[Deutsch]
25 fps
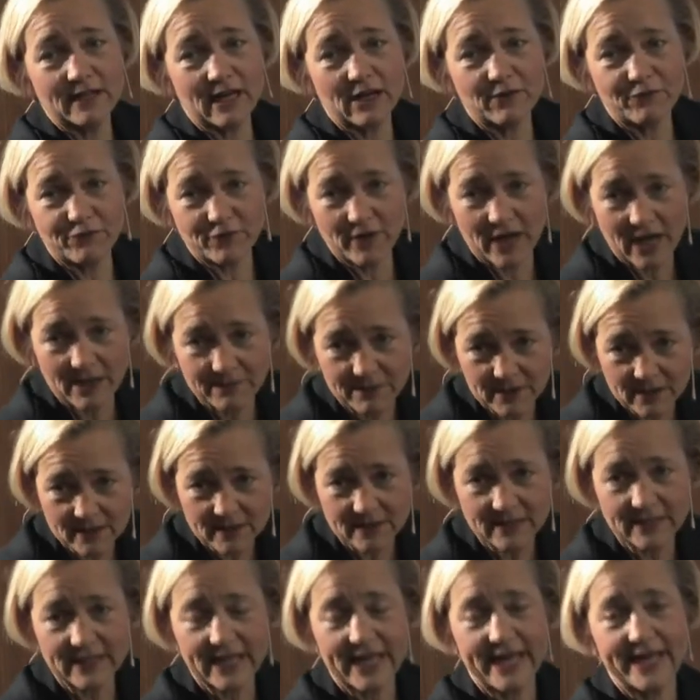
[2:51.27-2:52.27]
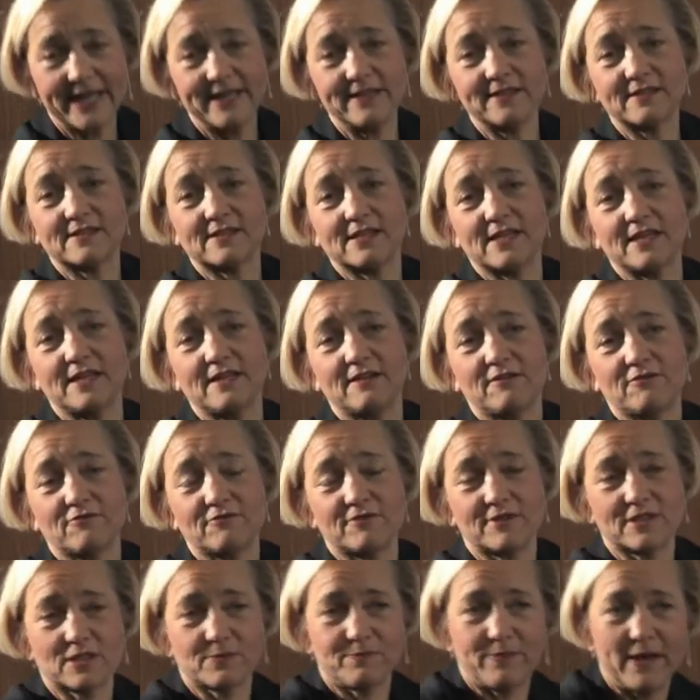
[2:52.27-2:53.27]
dafür habe ich dann keine Zeit
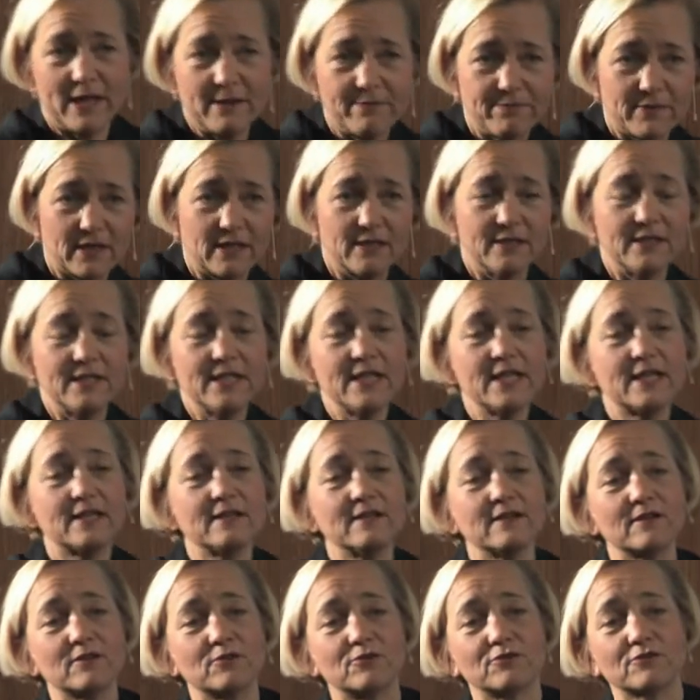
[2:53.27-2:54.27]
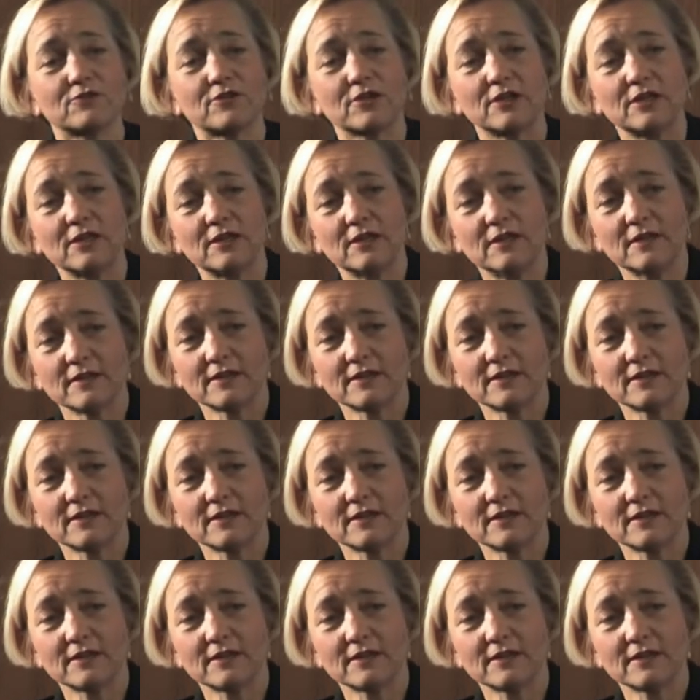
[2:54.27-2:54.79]
und das bleibt dann liegen und